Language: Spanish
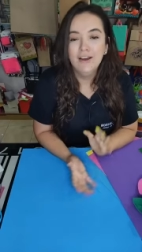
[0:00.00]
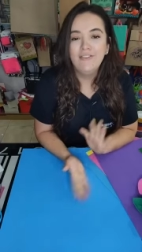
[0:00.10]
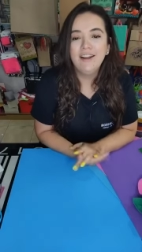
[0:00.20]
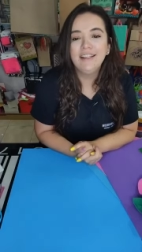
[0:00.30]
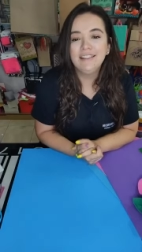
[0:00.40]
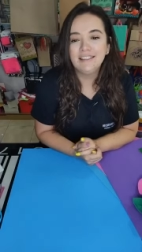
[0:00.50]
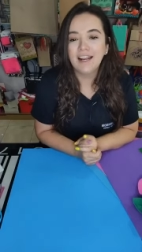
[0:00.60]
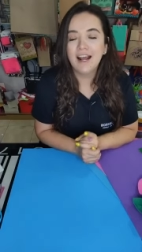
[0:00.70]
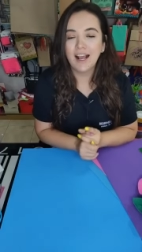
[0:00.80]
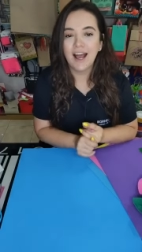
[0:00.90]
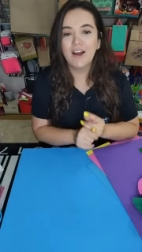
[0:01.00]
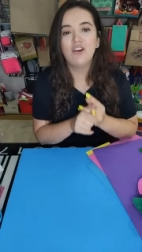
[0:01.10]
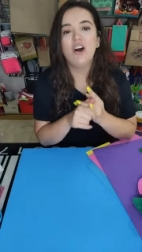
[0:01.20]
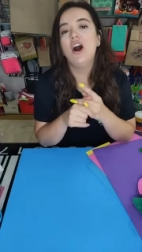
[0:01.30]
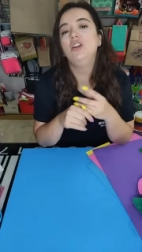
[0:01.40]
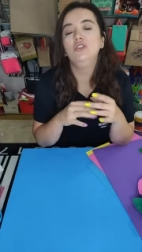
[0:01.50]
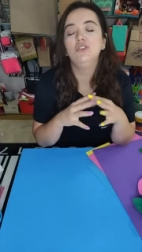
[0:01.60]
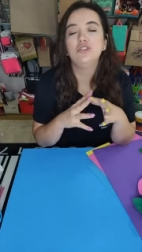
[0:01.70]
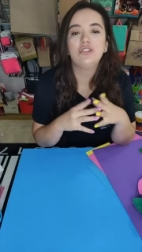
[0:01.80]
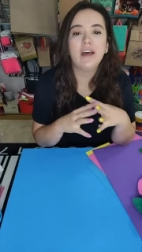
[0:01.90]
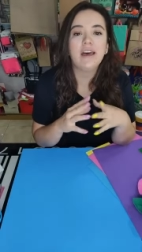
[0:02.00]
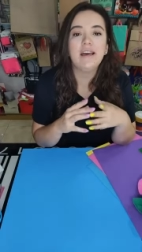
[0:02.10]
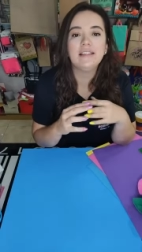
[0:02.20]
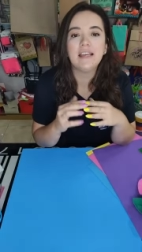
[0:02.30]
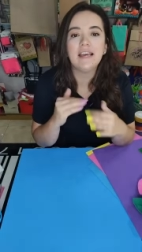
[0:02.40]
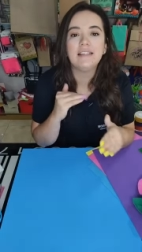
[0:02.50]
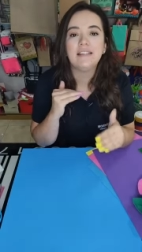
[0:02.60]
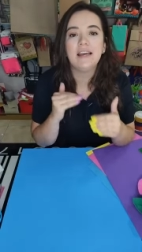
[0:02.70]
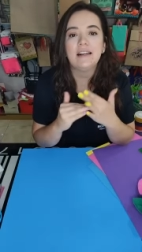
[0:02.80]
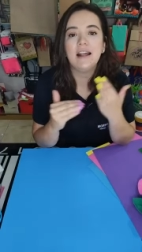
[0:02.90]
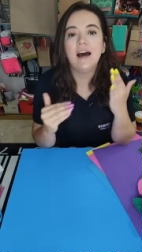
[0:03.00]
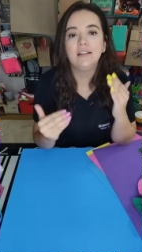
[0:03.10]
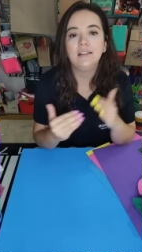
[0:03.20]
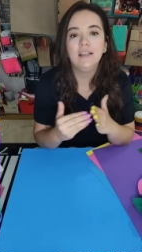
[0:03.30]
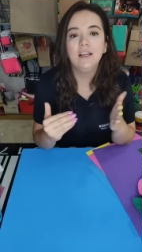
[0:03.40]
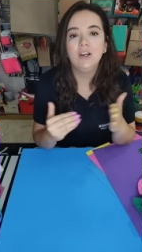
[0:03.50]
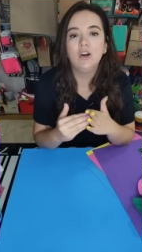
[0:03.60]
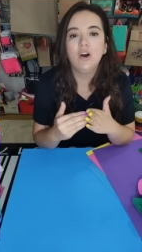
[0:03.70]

Feliz de estar acá con ustedes este ratico.